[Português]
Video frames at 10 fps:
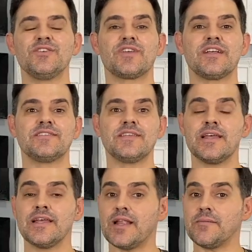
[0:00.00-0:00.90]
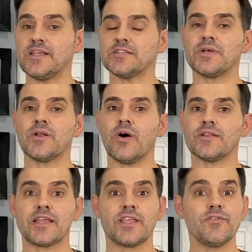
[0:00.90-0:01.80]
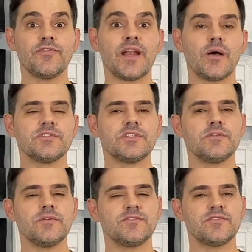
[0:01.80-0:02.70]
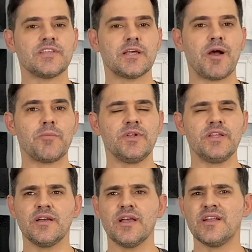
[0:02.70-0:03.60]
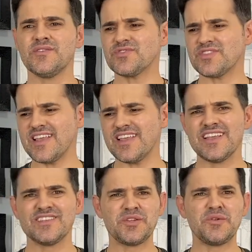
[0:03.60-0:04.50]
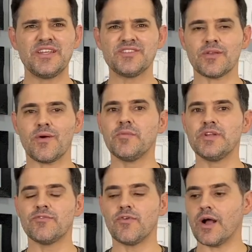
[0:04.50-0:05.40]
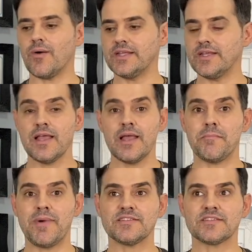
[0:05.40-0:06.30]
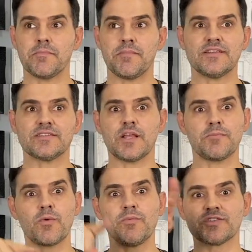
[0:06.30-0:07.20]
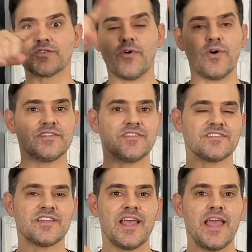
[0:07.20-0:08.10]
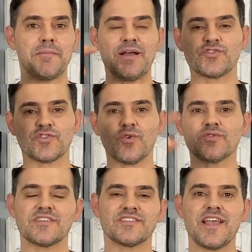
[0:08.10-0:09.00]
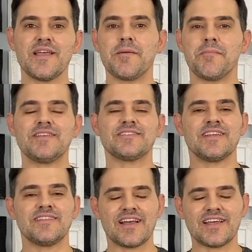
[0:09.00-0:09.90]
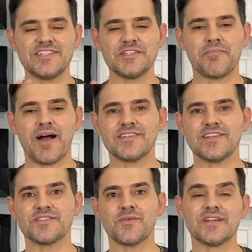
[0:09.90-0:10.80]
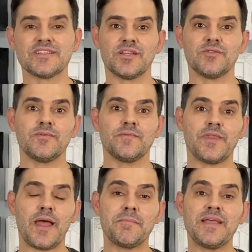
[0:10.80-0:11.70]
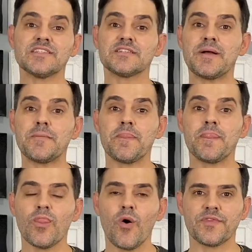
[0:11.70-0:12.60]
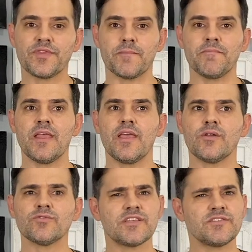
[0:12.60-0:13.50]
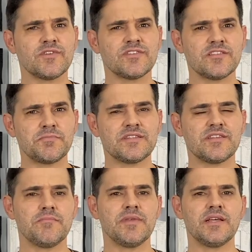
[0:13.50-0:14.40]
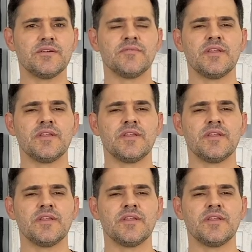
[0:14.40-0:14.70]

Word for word: isso quer dizer na mesma nota, que no finalzinho eles fizeram uma harmonia. Não sei se no início tem uma harmonia vocal ali, mas parece que tem algumas vozes é, mais soltas, né? Mas na grande parte eles estão cantando a mesma nota. Eu não sei se vocês perceberam,